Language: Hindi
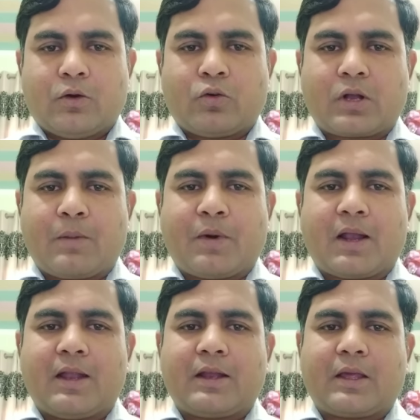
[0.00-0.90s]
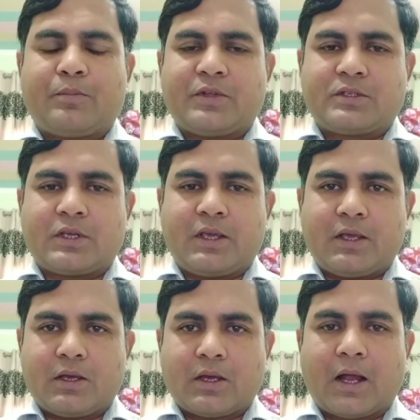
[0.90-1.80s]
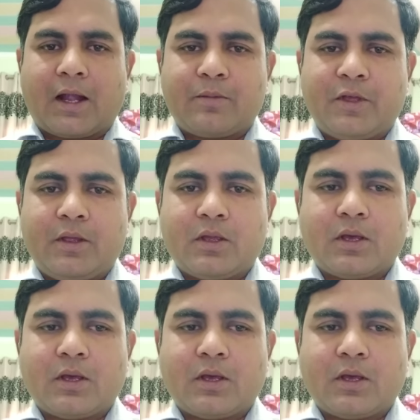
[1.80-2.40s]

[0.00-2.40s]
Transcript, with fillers: हुक्का पार्लर के पीछे आड़ में